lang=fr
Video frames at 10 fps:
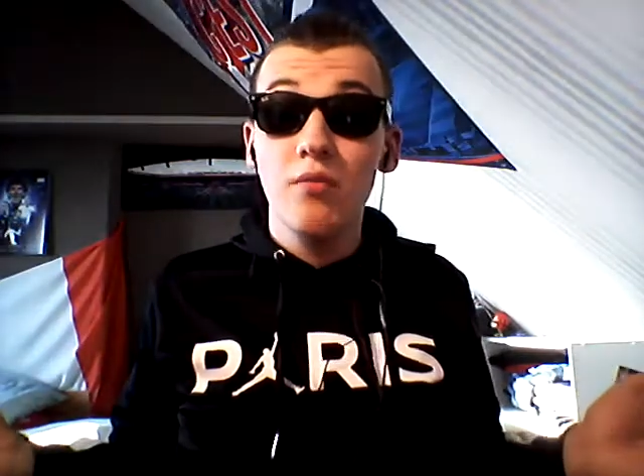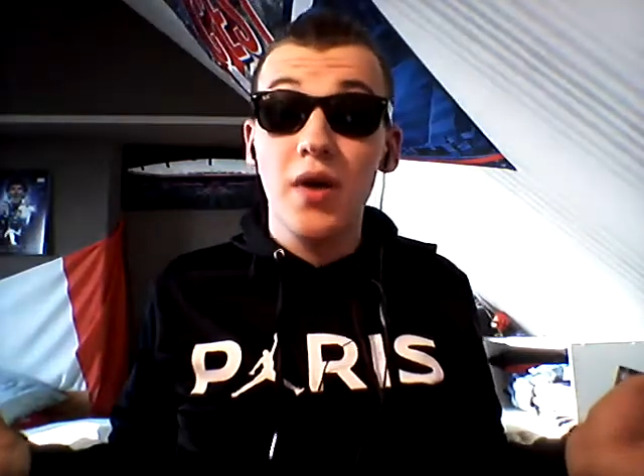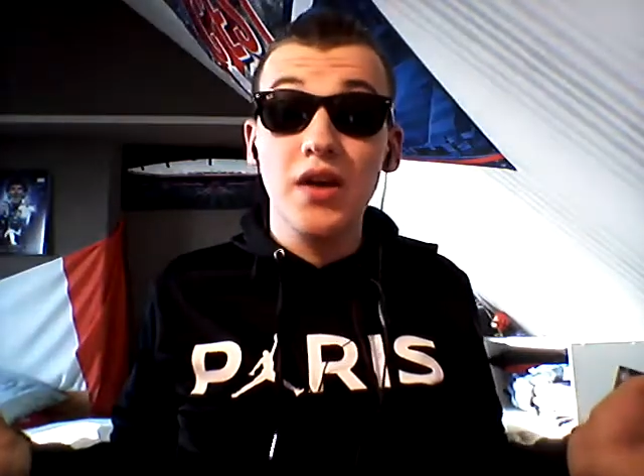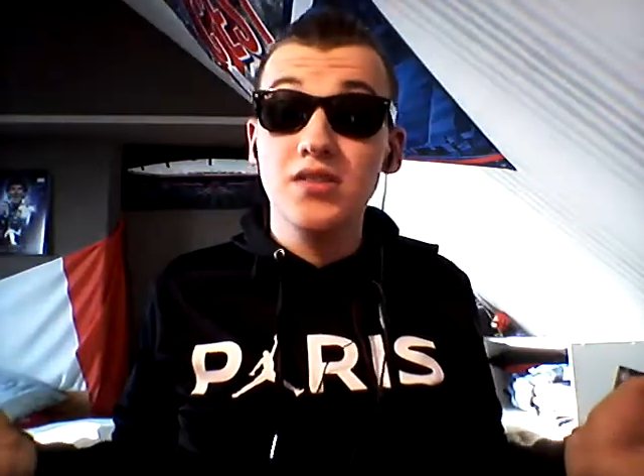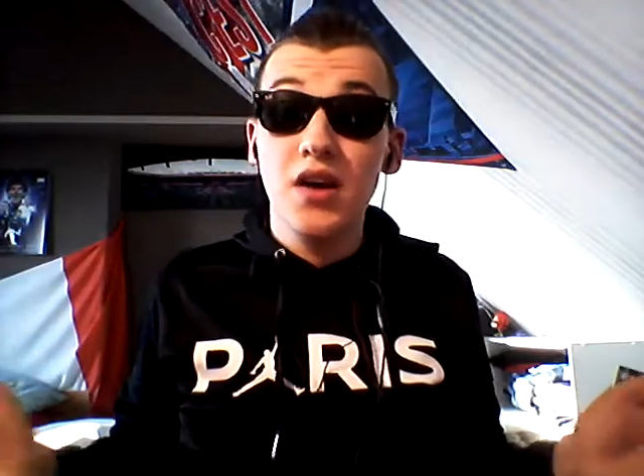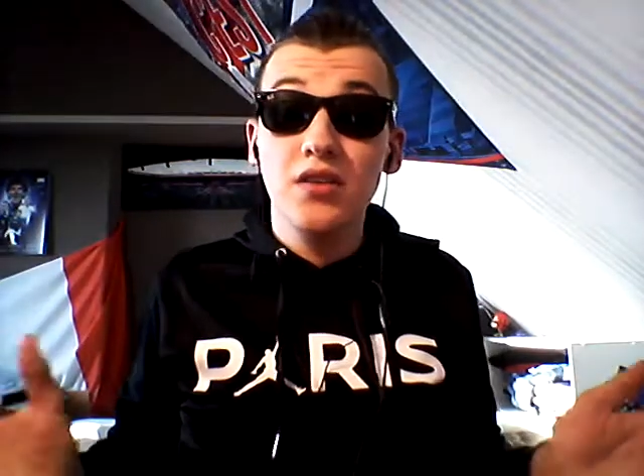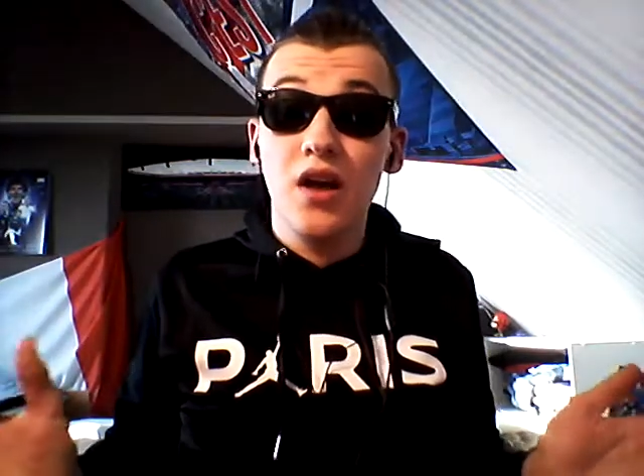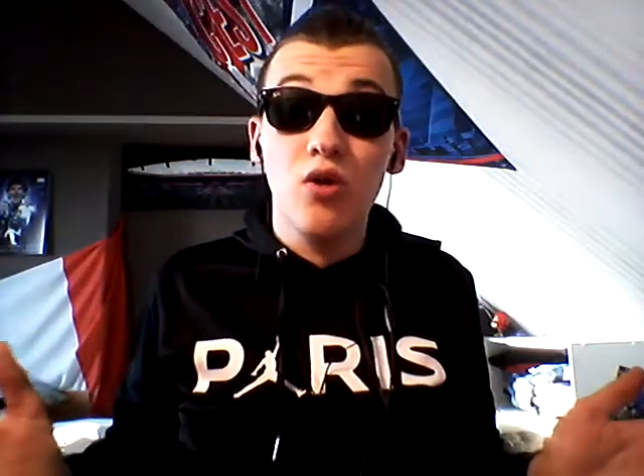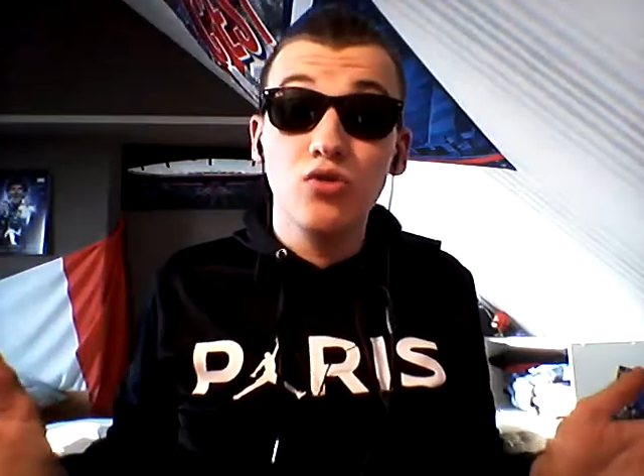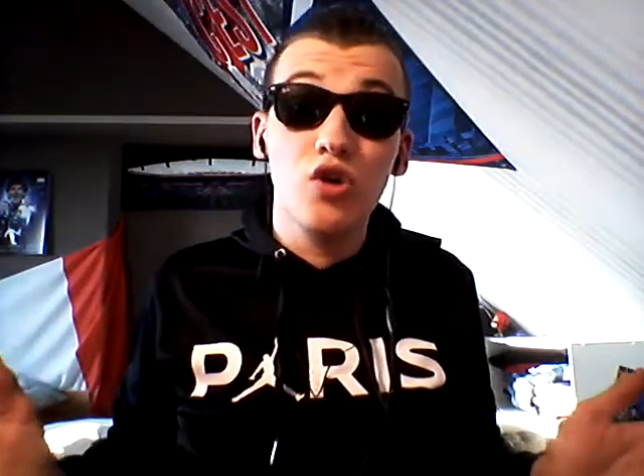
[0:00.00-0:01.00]
Parisien est à
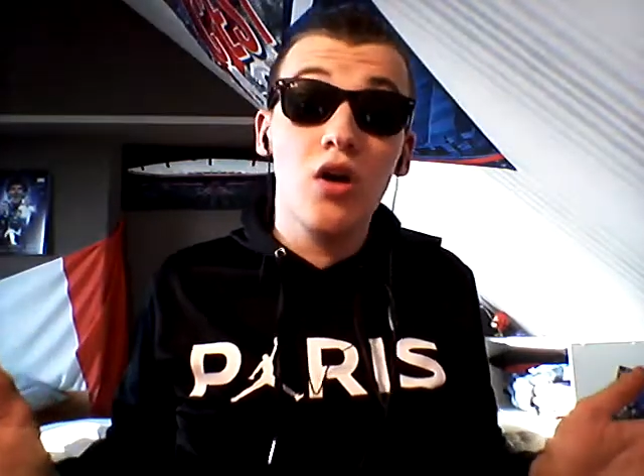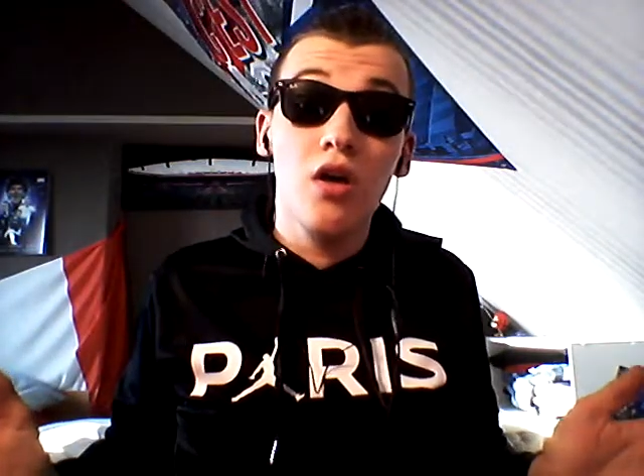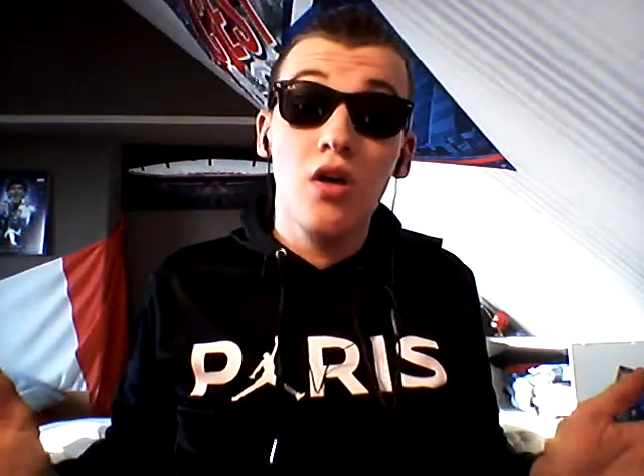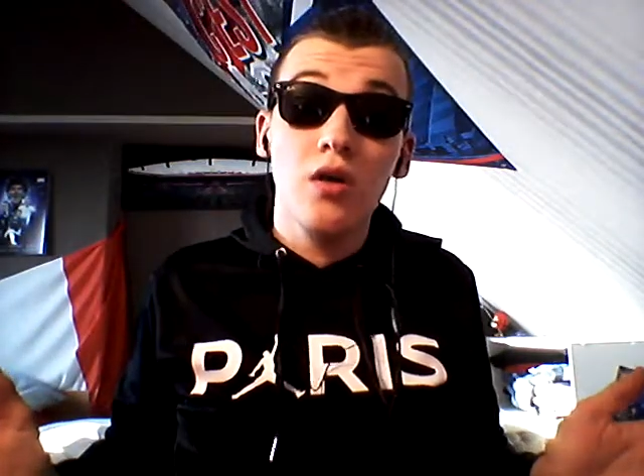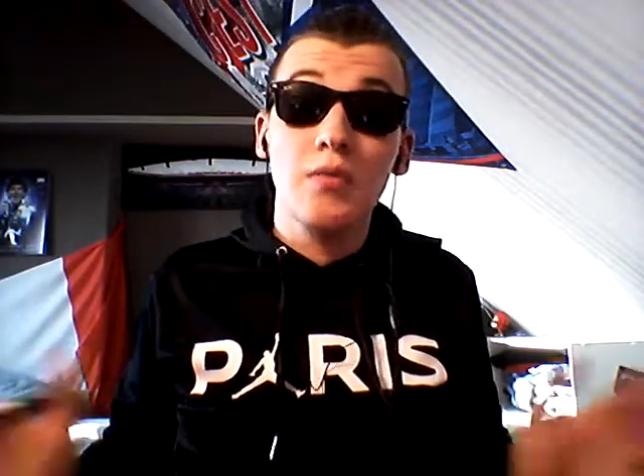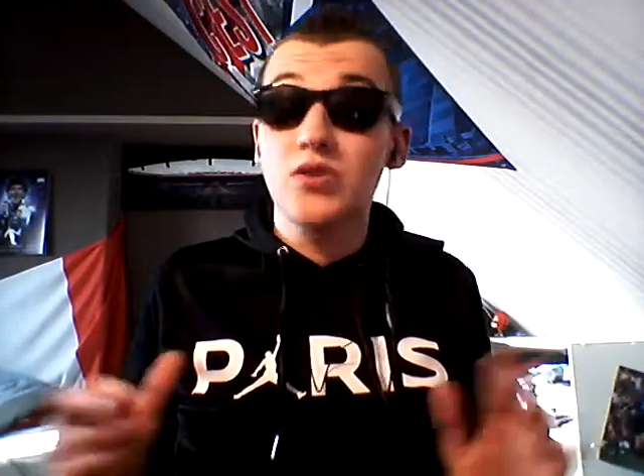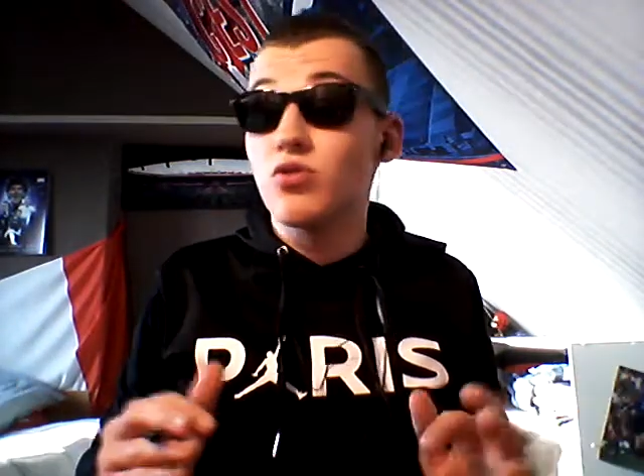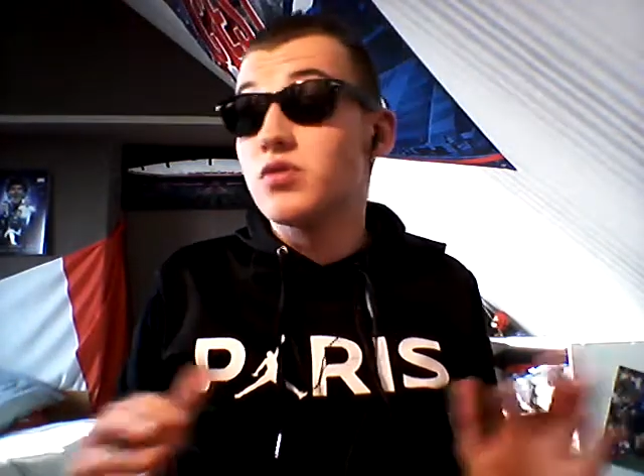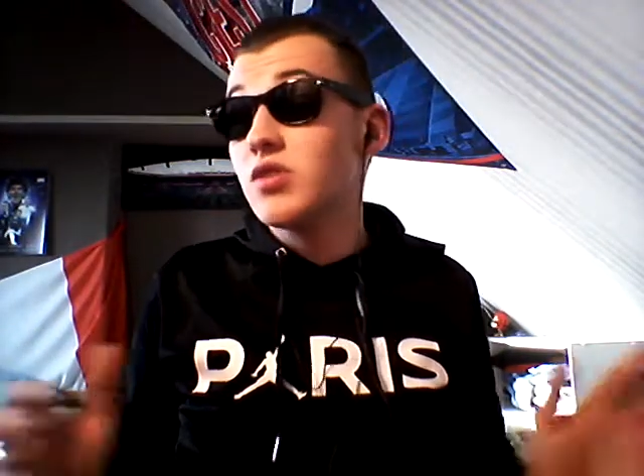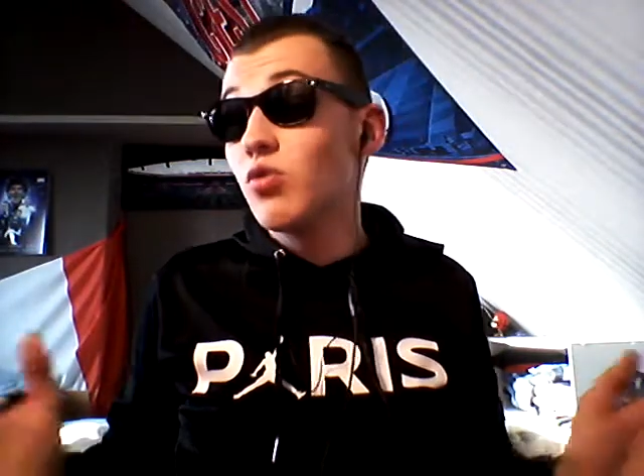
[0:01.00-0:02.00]
la hauteur parce que
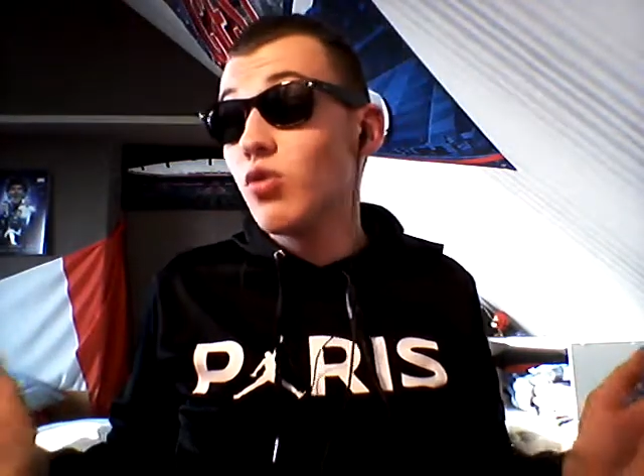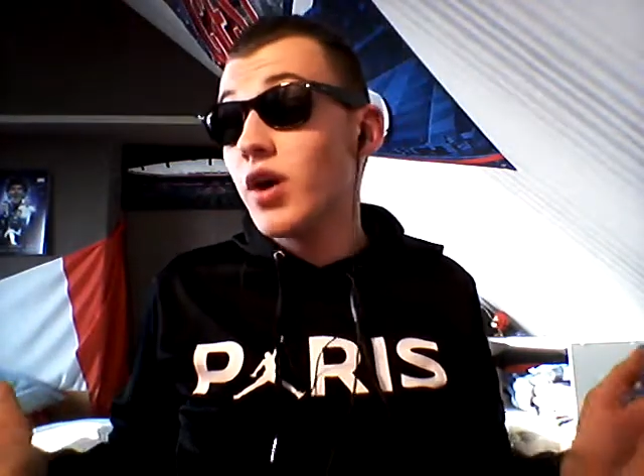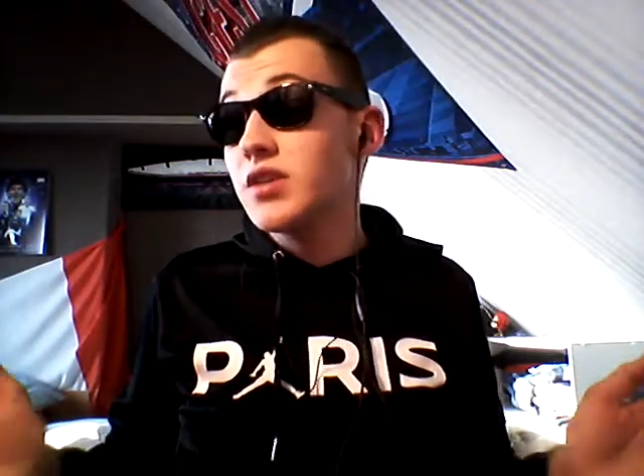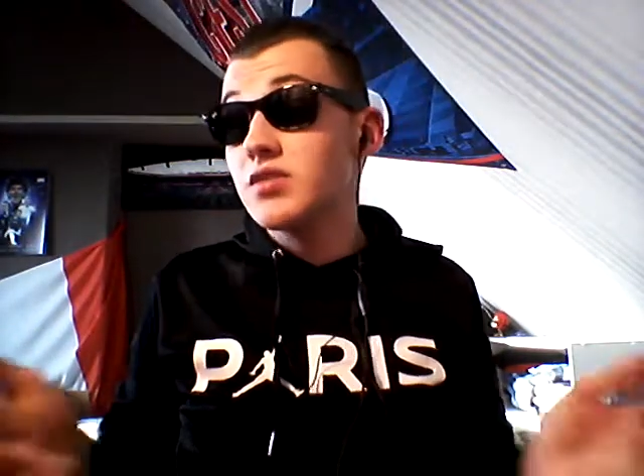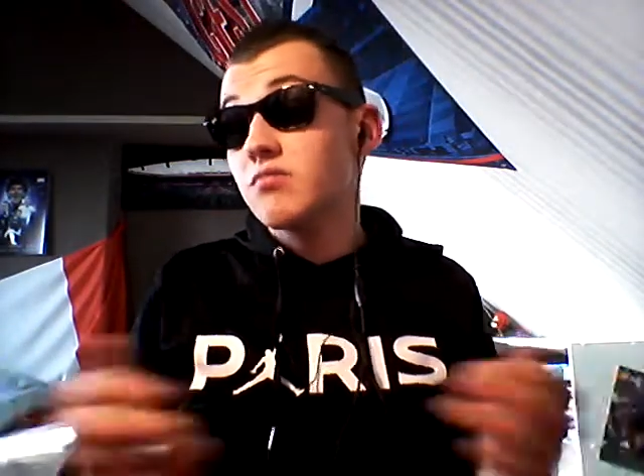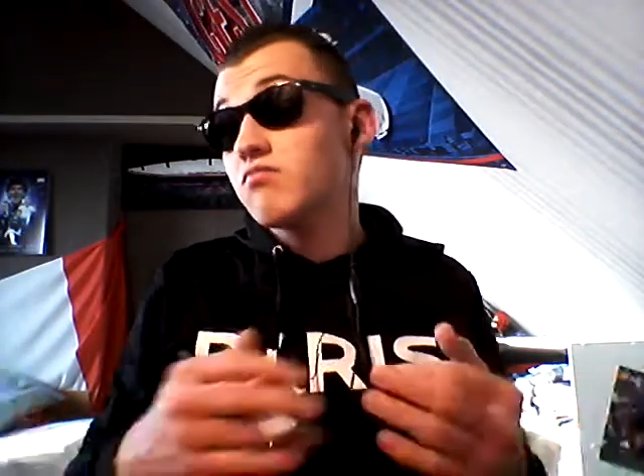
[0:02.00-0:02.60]
sinon le reste